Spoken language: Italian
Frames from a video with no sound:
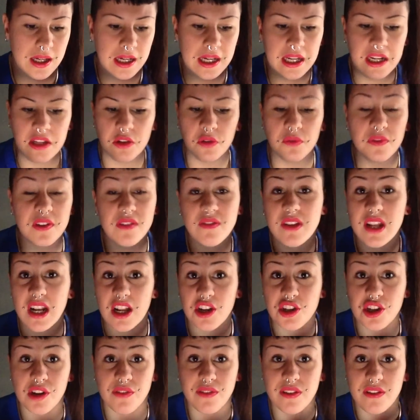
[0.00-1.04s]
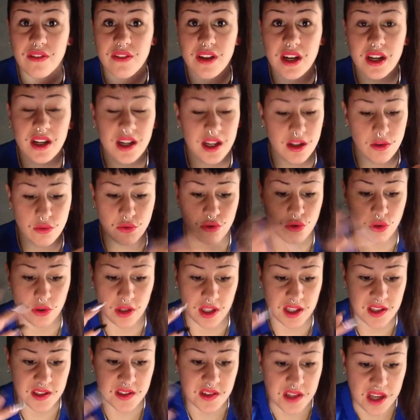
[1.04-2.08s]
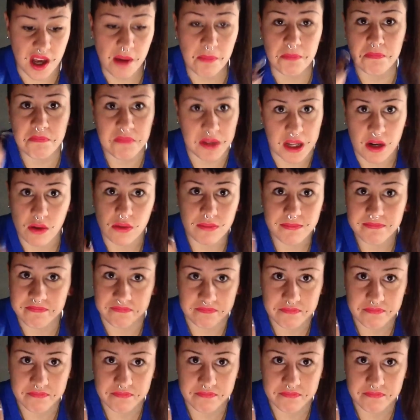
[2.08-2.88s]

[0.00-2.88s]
credo Vivi e Lascia Vivere, che non so di chi sia, però